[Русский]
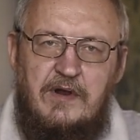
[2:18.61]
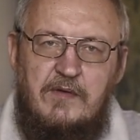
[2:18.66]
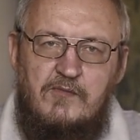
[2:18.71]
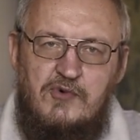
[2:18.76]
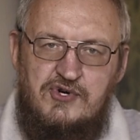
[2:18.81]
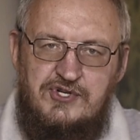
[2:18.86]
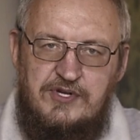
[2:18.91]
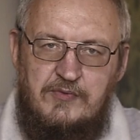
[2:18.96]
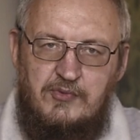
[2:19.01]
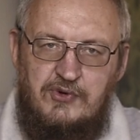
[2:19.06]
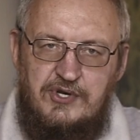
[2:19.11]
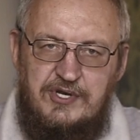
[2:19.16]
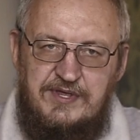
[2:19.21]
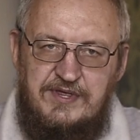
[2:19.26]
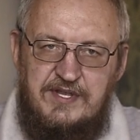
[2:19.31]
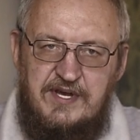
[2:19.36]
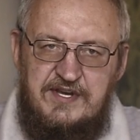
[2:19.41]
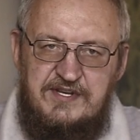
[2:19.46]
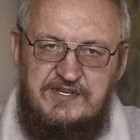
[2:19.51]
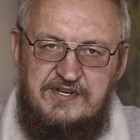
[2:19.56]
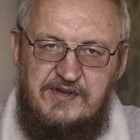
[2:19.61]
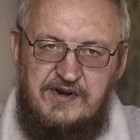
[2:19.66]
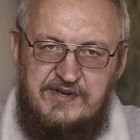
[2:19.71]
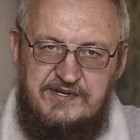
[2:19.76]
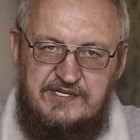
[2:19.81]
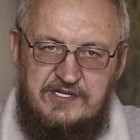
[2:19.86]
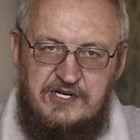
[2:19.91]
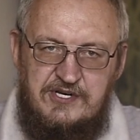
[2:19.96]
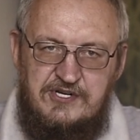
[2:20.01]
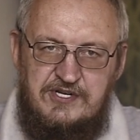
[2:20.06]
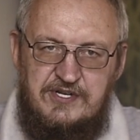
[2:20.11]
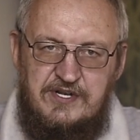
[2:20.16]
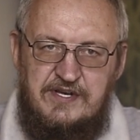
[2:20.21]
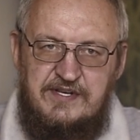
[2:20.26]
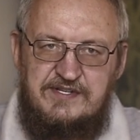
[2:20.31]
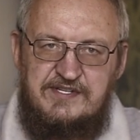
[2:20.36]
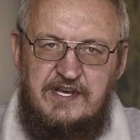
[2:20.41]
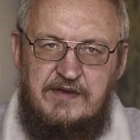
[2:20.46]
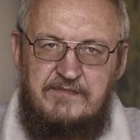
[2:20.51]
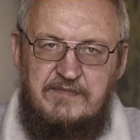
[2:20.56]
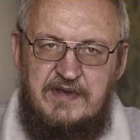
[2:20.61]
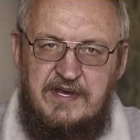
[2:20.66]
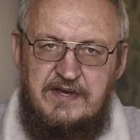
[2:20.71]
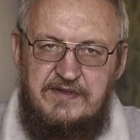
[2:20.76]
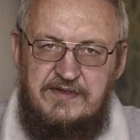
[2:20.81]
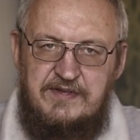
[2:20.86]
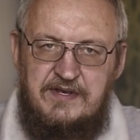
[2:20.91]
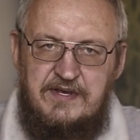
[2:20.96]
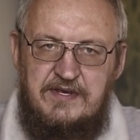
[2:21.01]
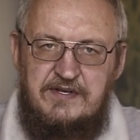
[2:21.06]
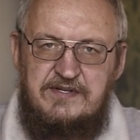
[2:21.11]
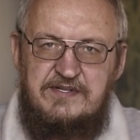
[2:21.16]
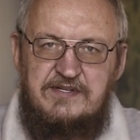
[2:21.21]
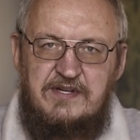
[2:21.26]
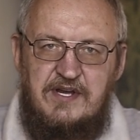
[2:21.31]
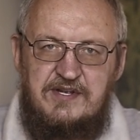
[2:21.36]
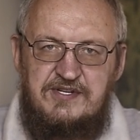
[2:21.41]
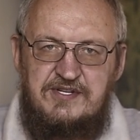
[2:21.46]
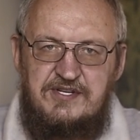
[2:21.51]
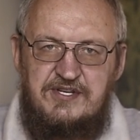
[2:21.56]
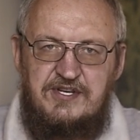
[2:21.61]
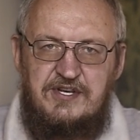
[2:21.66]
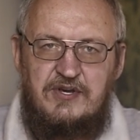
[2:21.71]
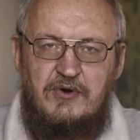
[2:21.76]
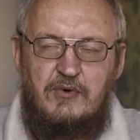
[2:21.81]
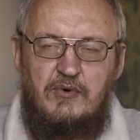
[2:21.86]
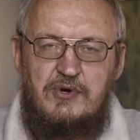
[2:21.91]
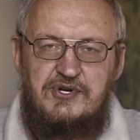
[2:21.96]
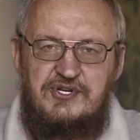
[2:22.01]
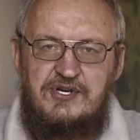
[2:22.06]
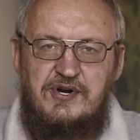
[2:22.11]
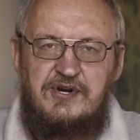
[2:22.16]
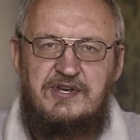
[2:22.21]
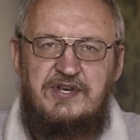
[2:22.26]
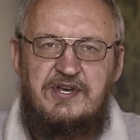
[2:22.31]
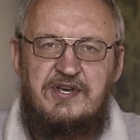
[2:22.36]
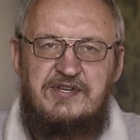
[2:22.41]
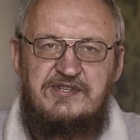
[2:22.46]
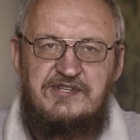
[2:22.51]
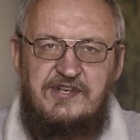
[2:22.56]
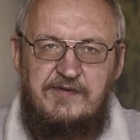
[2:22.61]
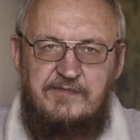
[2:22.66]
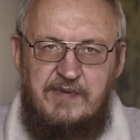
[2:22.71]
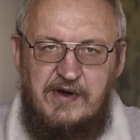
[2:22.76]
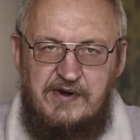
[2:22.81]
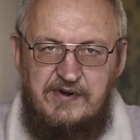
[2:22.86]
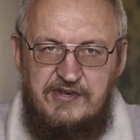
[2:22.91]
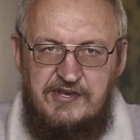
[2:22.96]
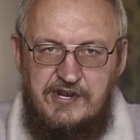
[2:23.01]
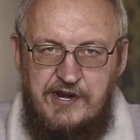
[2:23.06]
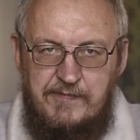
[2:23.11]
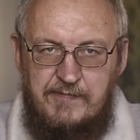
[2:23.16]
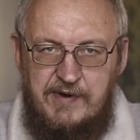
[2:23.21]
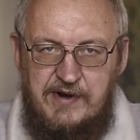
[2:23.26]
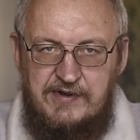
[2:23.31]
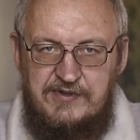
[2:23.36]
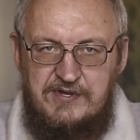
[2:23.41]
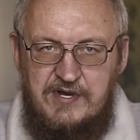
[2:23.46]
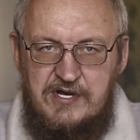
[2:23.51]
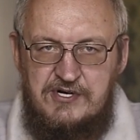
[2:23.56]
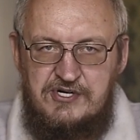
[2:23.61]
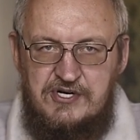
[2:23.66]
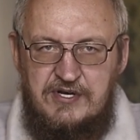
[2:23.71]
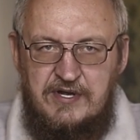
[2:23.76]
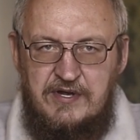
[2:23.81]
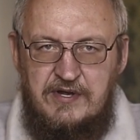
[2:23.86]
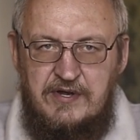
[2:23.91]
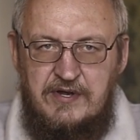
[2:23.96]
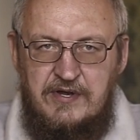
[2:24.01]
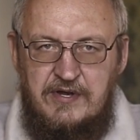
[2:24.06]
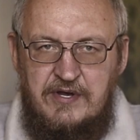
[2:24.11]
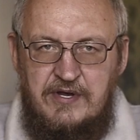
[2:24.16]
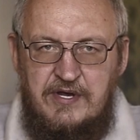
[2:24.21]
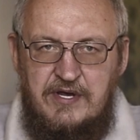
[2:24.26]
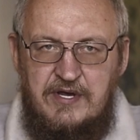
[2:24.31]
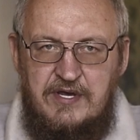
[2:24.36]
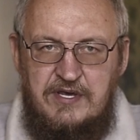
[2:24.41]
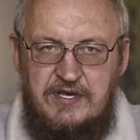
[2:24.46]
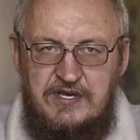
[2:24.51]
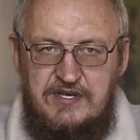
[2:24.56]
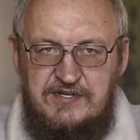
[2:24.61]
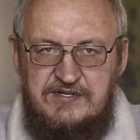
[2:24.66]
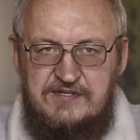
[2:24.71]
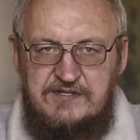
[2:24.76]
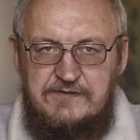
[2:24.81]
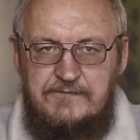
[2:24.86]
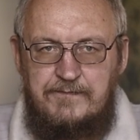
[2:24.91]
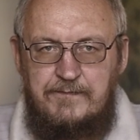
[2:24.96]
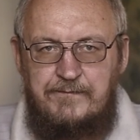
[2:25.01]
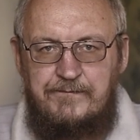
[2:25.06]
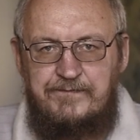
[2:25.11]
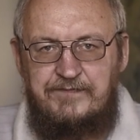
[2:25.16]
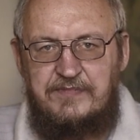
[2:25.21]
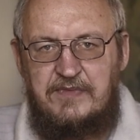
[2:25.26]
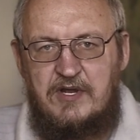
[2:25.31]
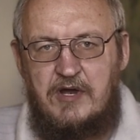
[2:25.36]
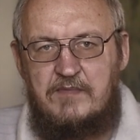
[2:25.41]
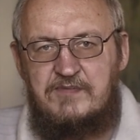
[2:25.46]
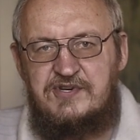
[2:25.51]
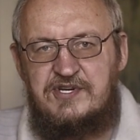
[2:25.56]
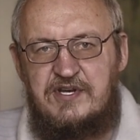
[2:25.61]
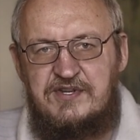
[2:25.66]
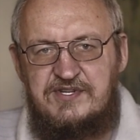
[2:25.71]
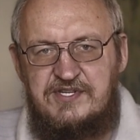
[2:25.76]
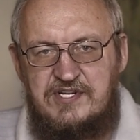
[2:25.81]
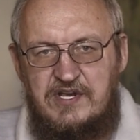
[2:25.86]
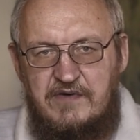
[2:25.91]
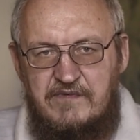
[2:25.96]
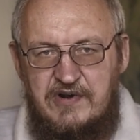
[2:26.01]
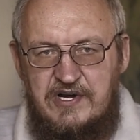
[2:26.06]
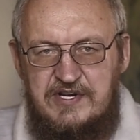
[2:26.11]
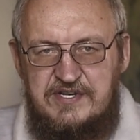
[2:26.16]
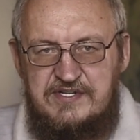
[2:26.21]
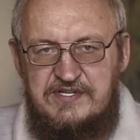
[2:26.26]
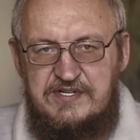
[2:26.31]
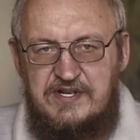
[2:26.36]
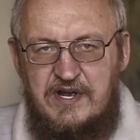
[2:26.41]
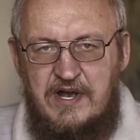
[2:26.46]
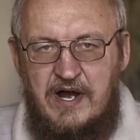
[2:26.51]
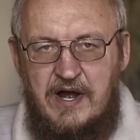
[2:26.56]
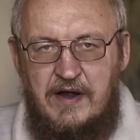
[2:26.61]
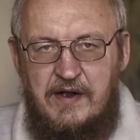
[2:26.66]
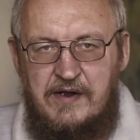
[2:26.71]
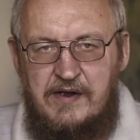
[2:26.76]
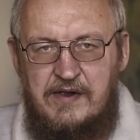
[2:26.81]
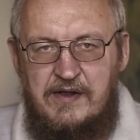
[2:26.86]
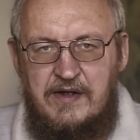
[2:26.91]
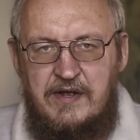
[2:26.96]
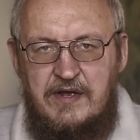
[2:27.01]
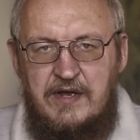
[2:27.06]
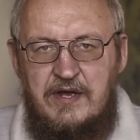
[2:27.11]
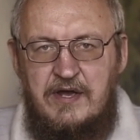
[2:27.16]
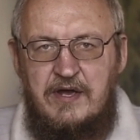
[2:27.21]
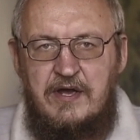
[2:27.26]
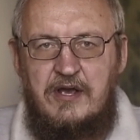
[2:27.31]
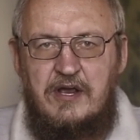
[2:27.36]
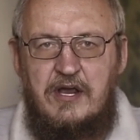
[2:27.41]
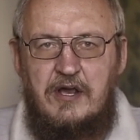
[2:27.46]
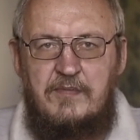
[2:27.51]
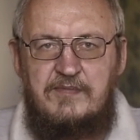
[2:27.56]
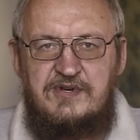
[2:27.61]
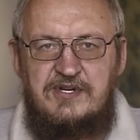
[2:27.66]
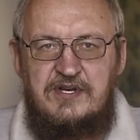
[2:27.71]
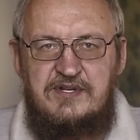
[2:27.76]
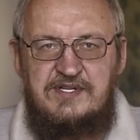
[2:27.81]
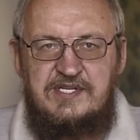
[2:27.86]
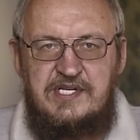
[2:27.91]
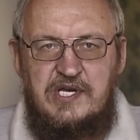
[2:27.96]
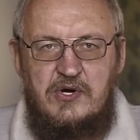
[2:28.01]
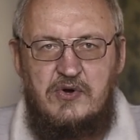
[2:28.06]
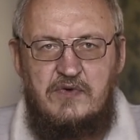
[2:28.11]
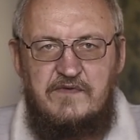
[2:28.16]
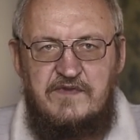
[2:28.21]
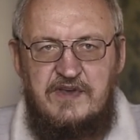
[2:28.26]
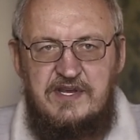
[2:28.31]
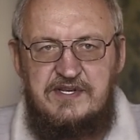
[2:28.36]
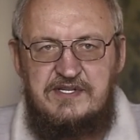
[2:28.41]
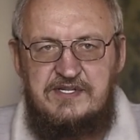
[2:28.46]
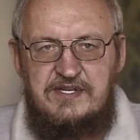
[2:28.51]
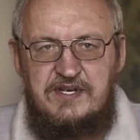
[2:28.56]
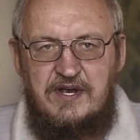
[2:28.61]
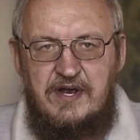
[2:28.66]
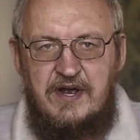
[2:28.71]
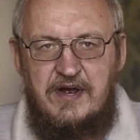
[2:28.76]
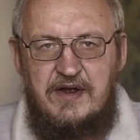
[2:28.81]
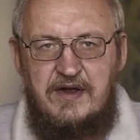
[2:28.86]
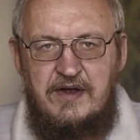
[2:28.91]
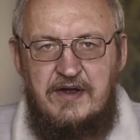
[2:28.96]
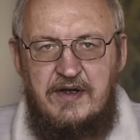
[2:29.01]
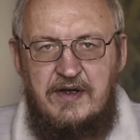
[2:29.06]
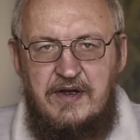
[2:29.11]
можно будет найти различные заметки, статьи, очерки и репортажи из Камчатского листка, Камчатского вестника,